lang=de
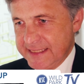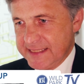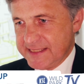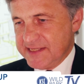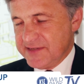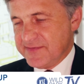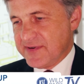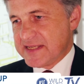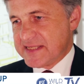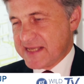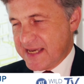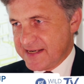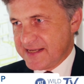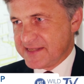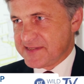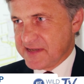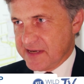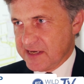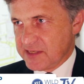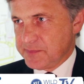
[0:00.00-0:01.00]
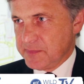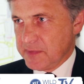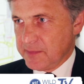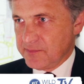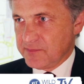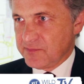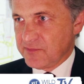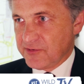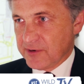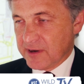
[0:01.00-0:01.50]
die wir seinerzeit mit
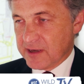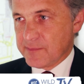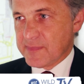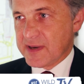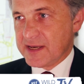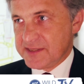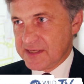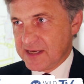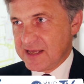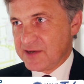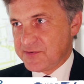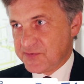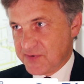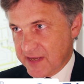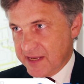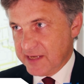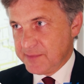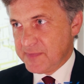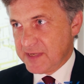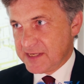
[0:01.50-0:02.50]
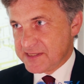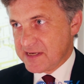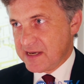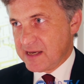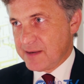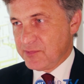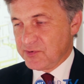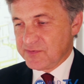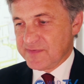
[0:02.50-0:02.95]
dem Gemeinderat vereinbart haben.